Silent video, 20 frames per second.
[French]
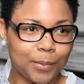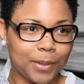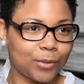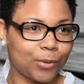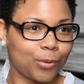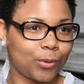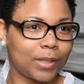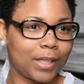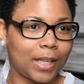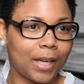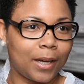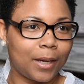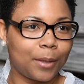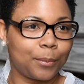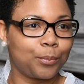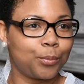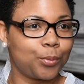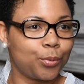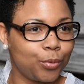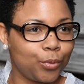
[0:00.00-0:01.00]
parce qu'on
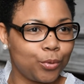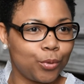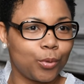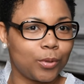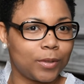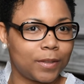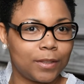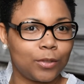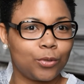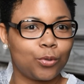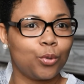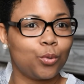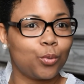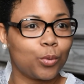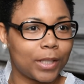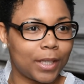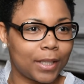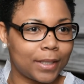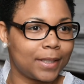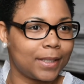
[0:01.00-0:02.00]
a pu aussi se
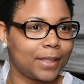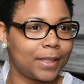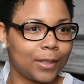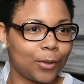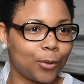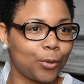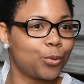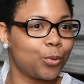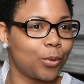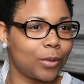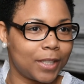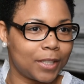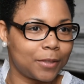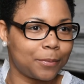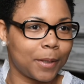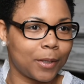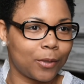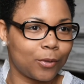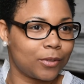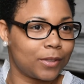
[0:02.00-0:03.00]
nourrir des retours
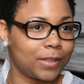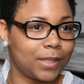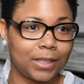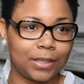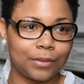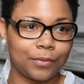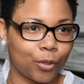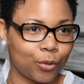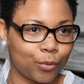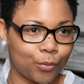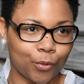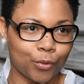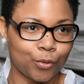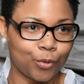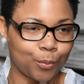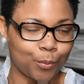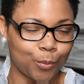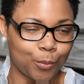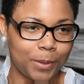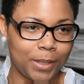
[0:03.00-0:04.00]
d'expérience des différentes
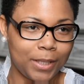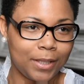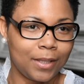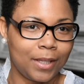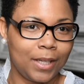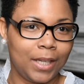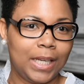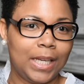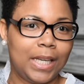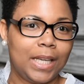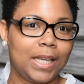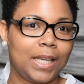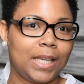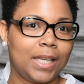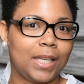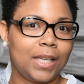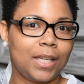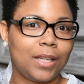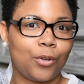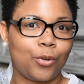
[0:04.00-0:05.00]
fonctions publiques.
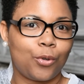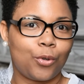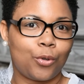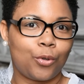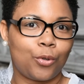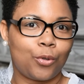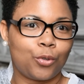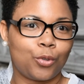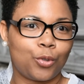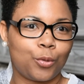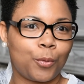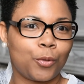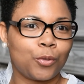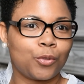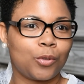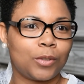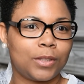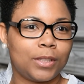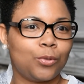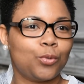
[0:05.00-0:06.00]
Et euh, je
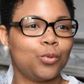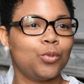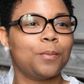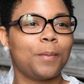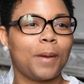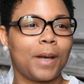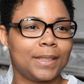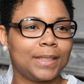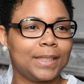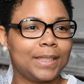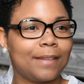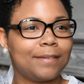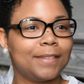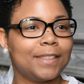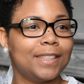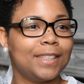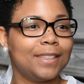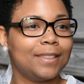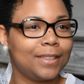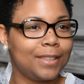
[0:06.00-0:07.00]
pense qu'on est tous partis
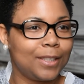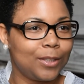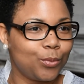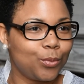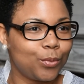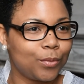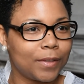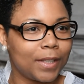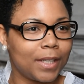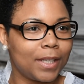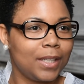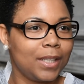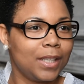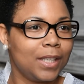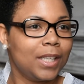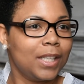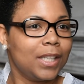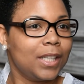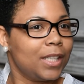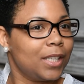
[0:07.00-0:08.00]
avec des idées nouvelles
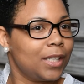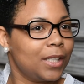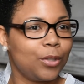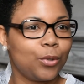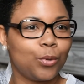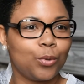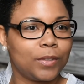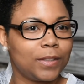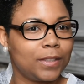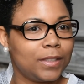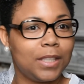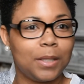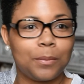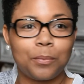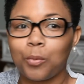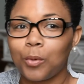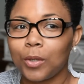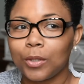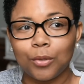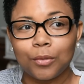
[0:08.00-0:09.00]
et aussi des
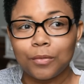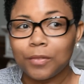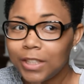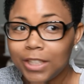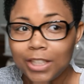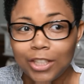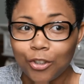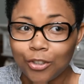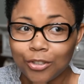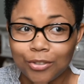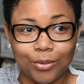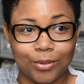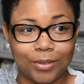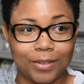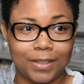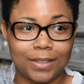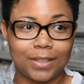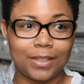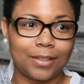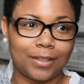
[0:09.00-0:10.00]
points de vigilance
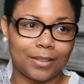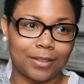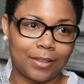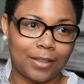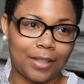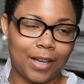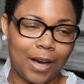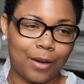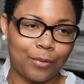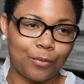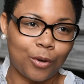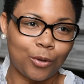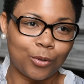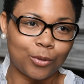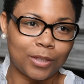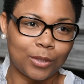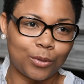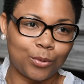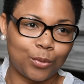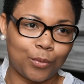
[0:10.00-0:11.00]
aussi euh, à avoir
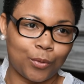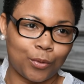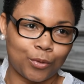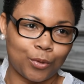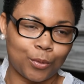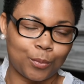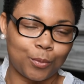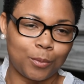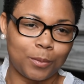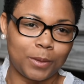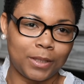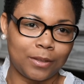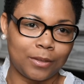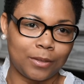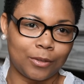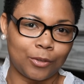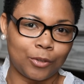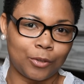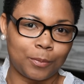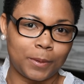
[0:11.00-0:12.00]
au sein de nos fonctions
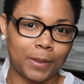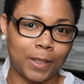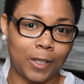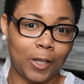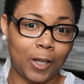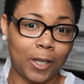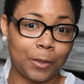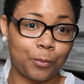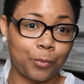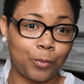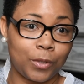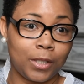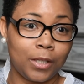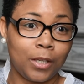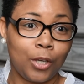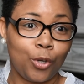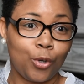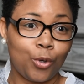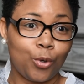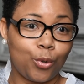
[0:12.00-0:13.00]
publiques euh, hospitalières. Et puis
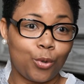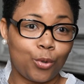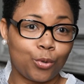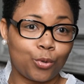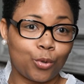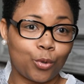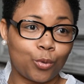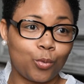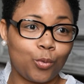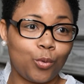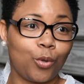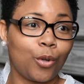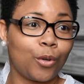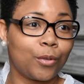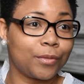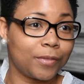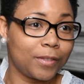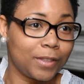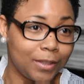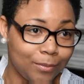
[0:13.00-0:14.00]
surtout
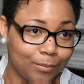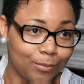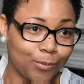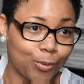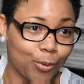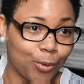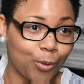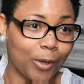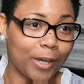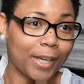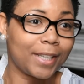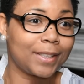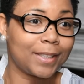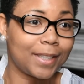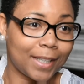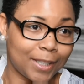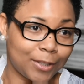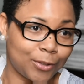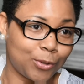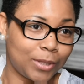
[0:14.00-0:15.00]
l'envie de
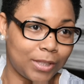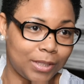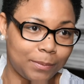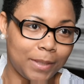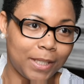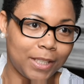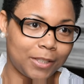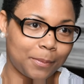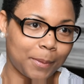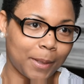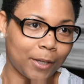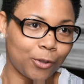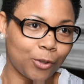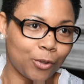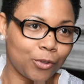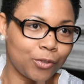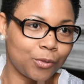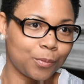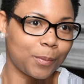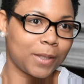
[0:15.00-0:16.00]
réitérer ce type
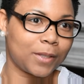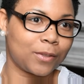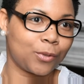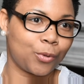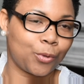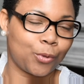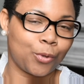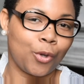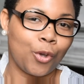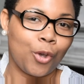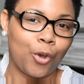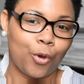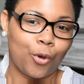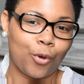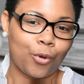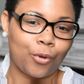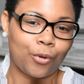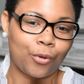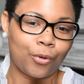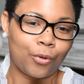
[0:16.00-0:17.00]
d'expérience parce qu'on
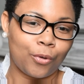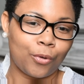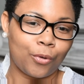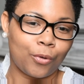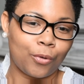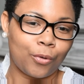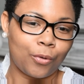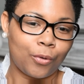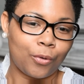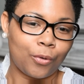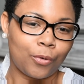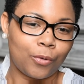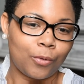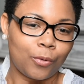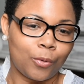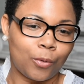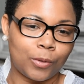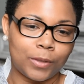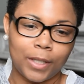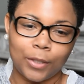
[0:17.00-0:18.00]

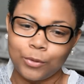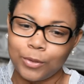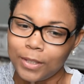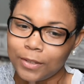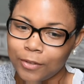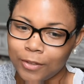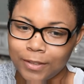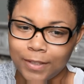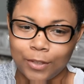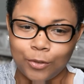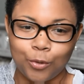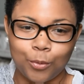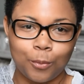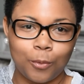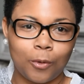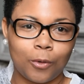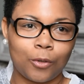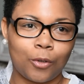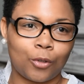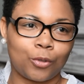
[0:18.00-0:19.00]
on a eu des
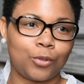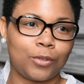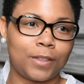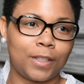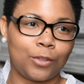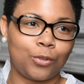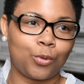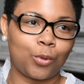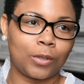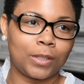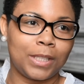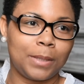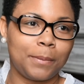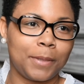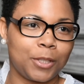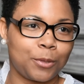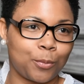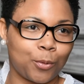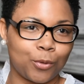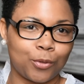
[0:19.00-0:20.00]
enseignements lors de cette journée,
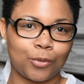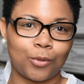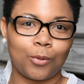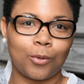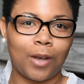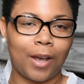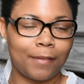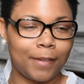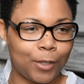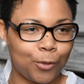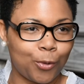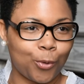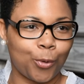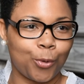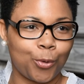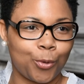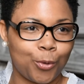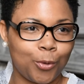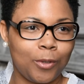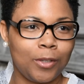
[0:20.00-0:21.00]
mais je pense qu'avec le
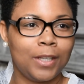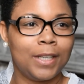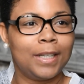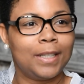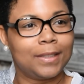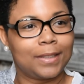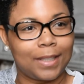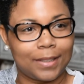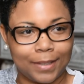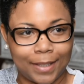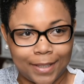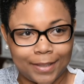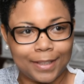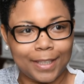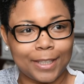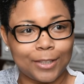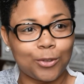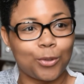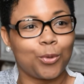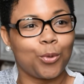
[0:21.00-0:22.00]
recul, ça serait
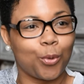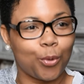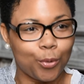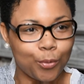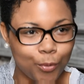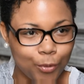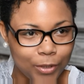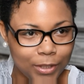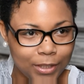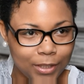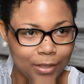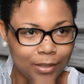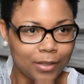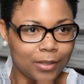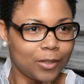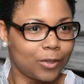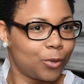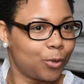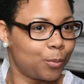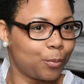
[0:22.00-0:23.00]
intéressant de revenir
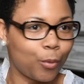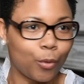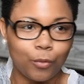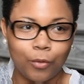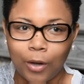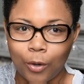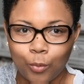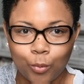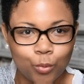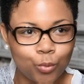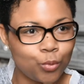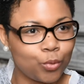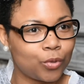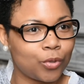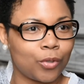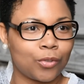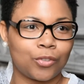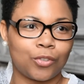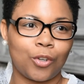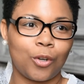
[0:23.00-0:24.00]
pour voir où
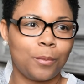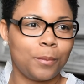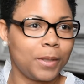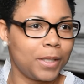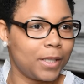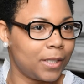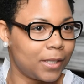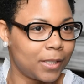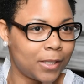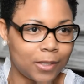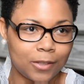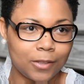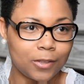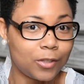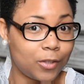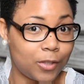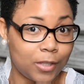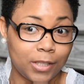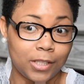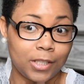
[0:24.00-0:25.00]
nous en sommes et
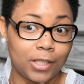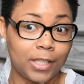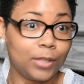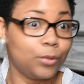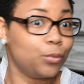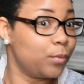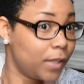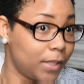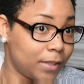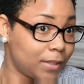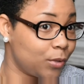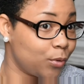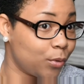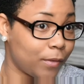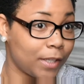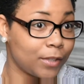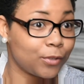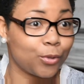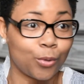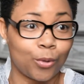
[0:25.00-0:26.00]
les nouvelles
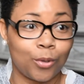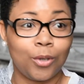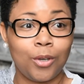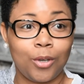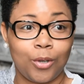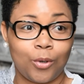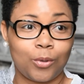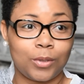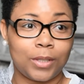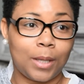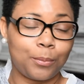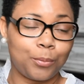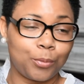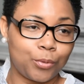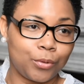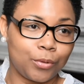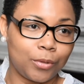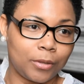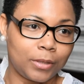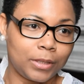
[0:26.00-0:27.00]
innovations qu'on a
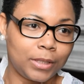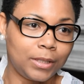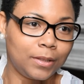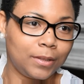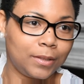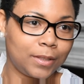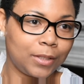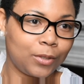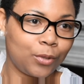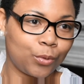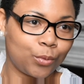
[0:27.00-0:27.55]
pu initier